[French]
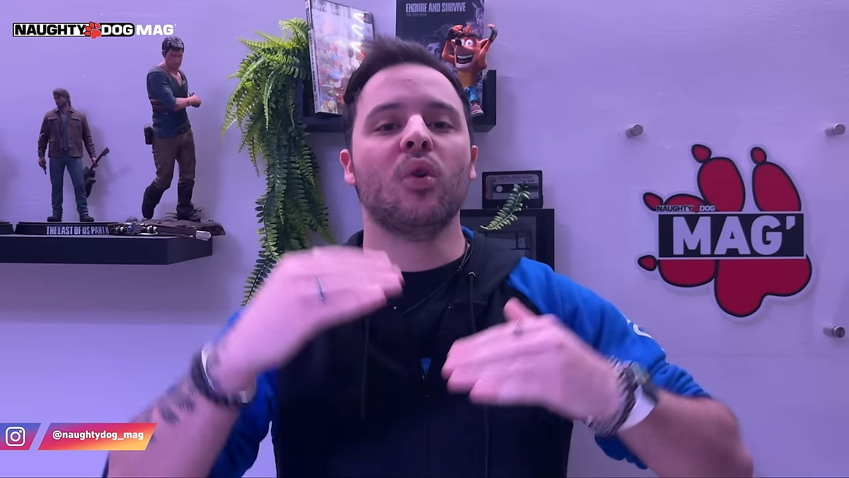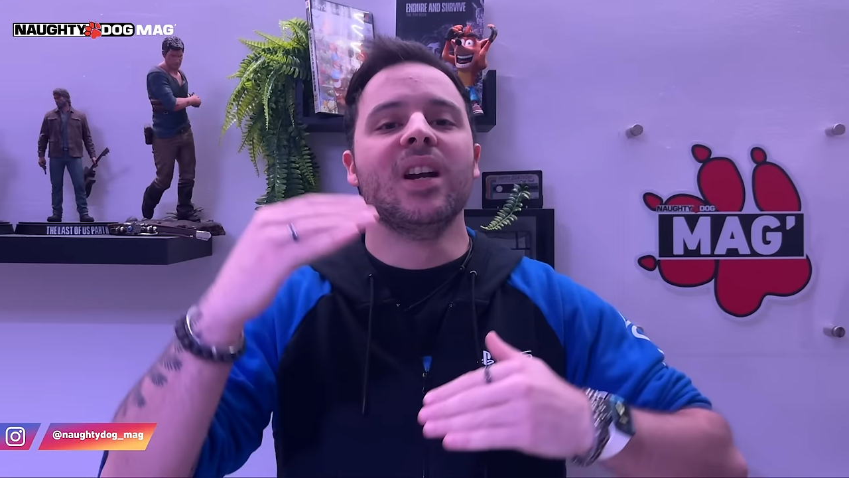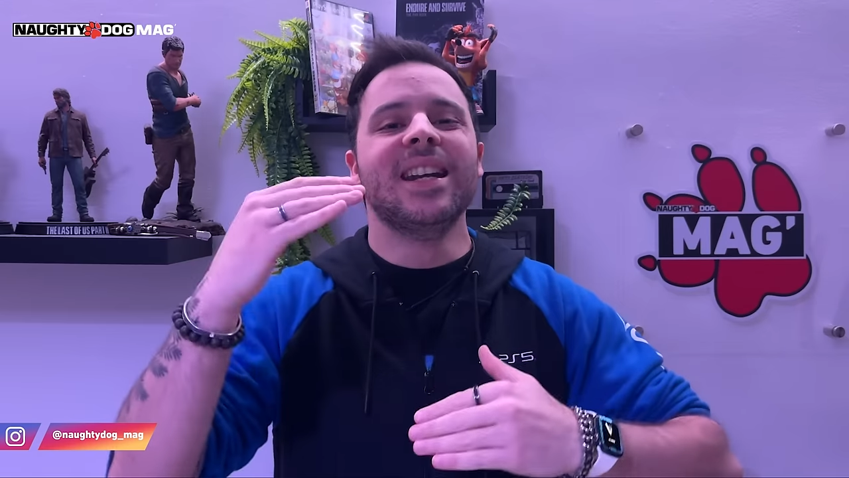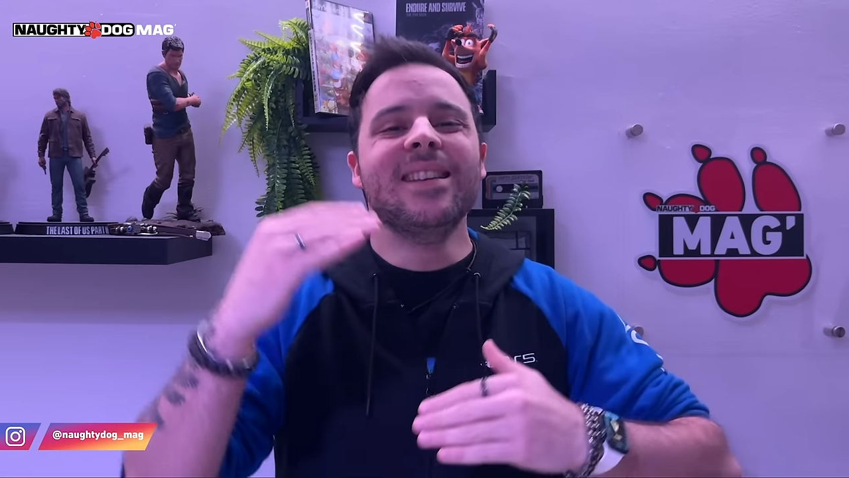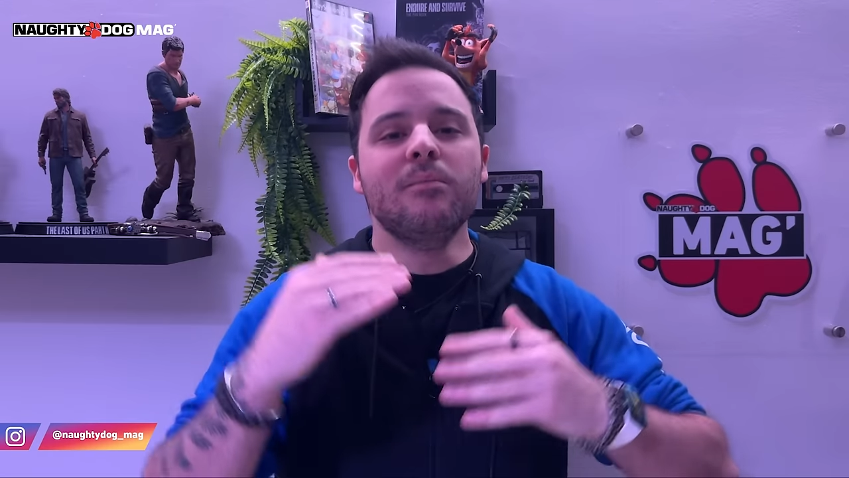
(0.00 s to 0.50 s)

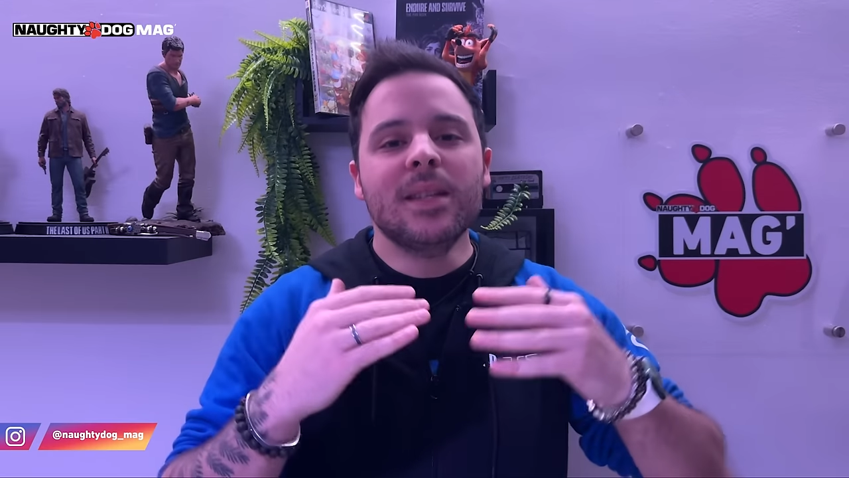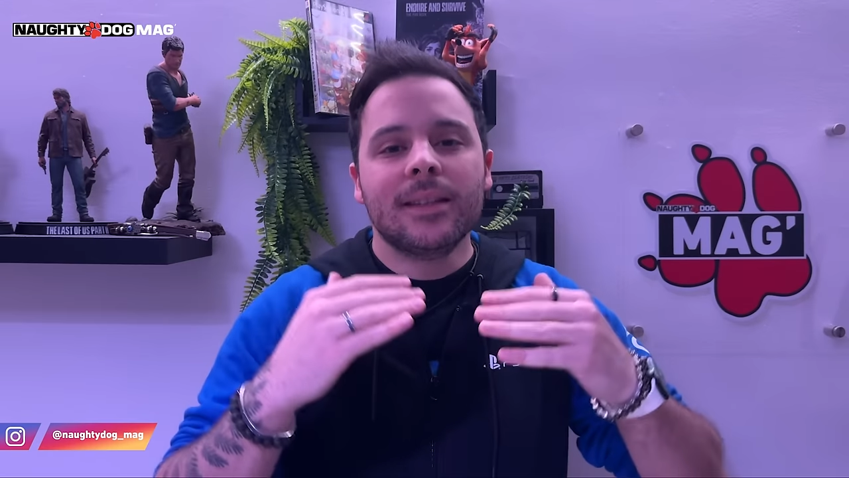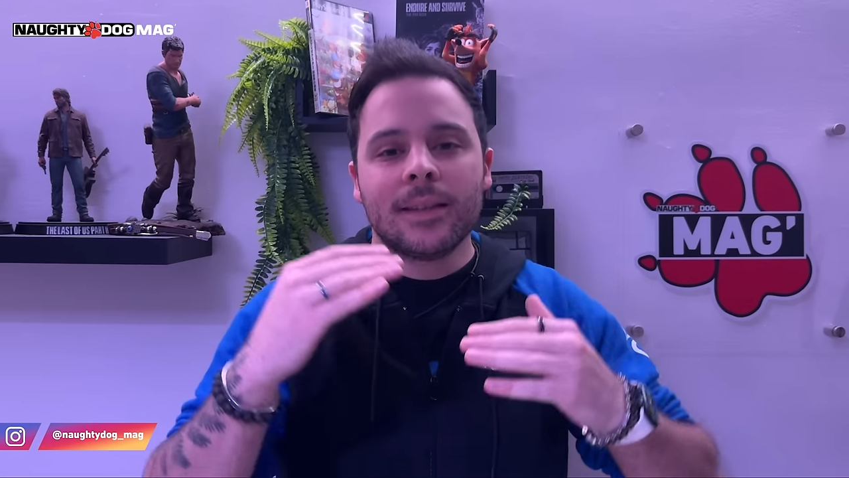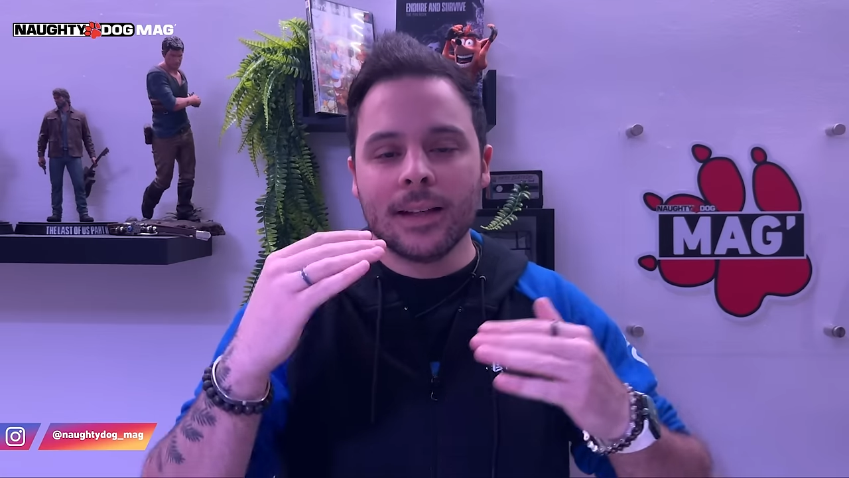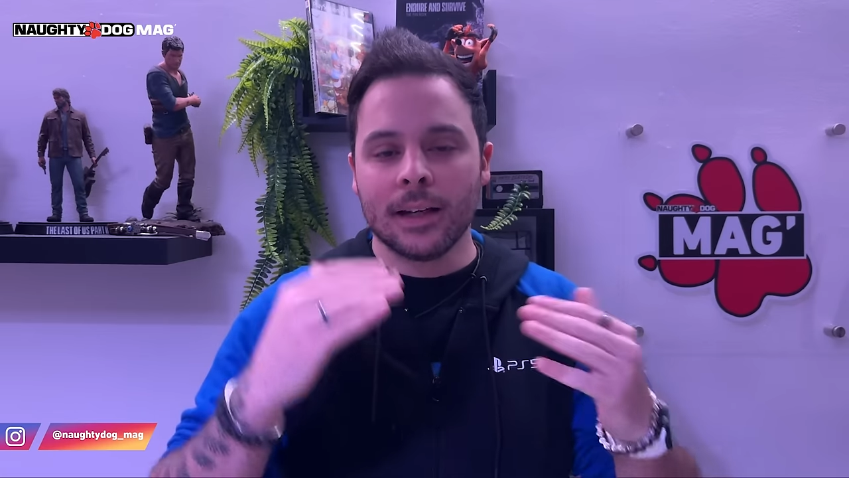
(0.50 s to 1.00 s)

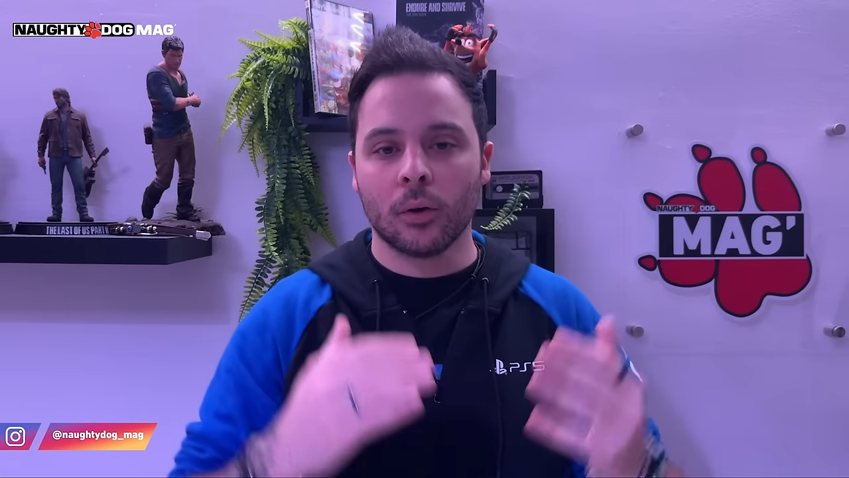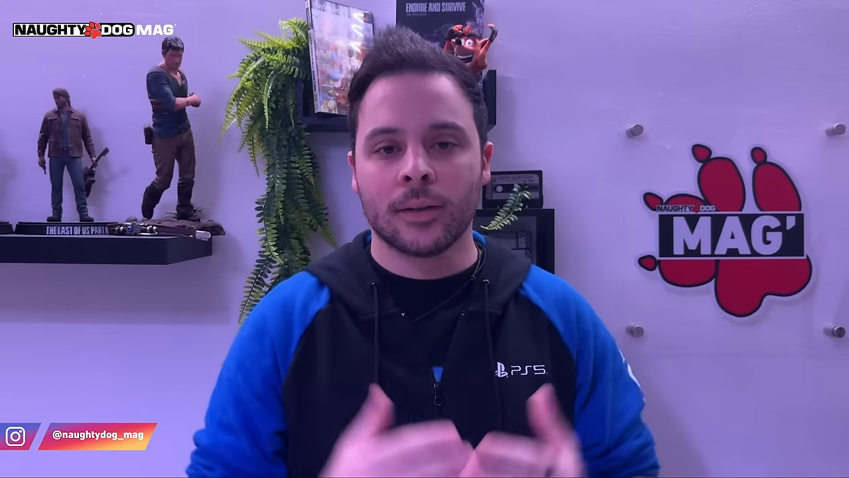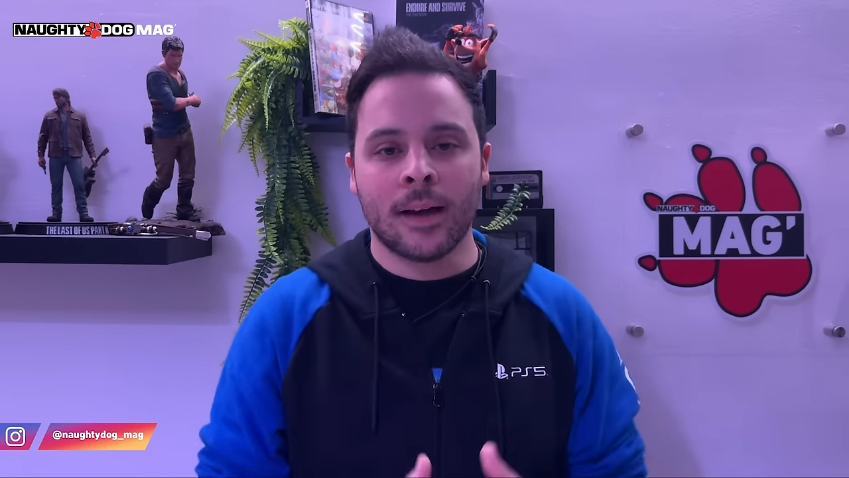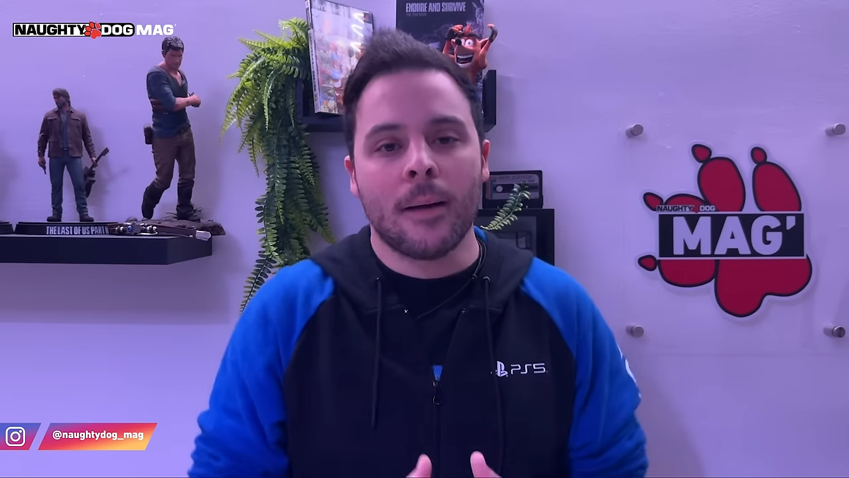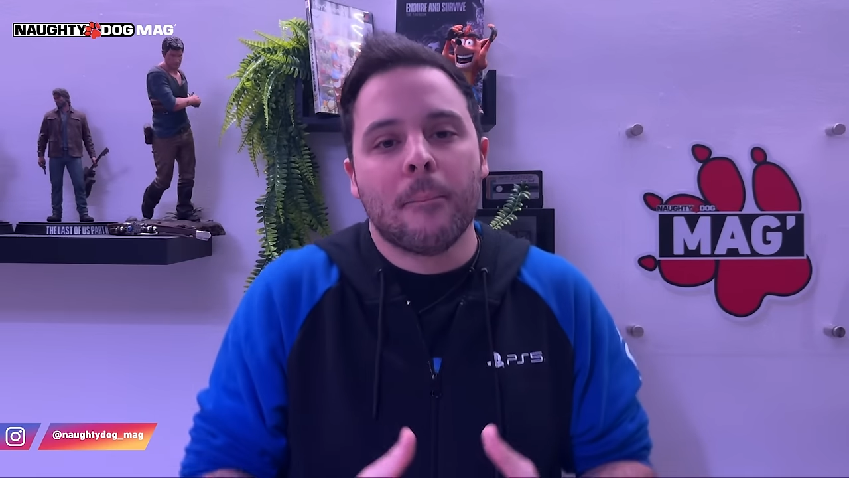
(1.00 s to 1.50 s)
limiter les retards,